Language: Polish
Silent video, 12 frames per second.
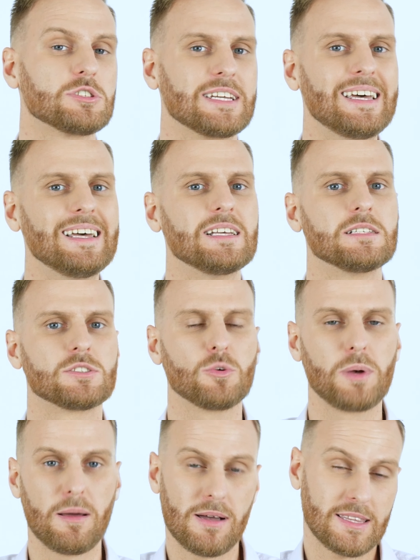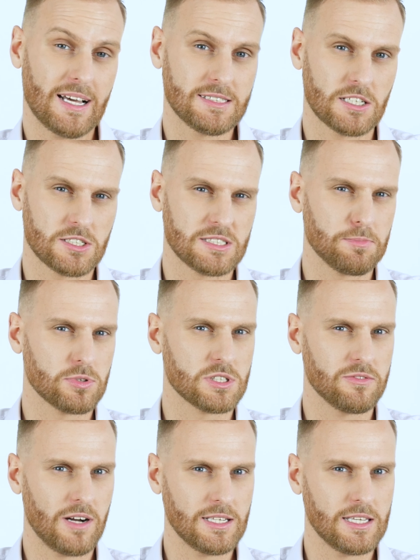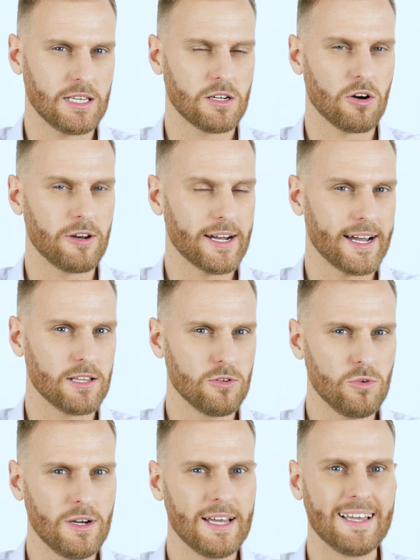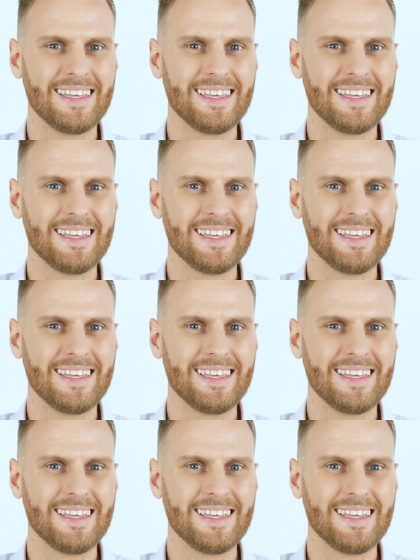że suplementacja czy spożywanie kolagenu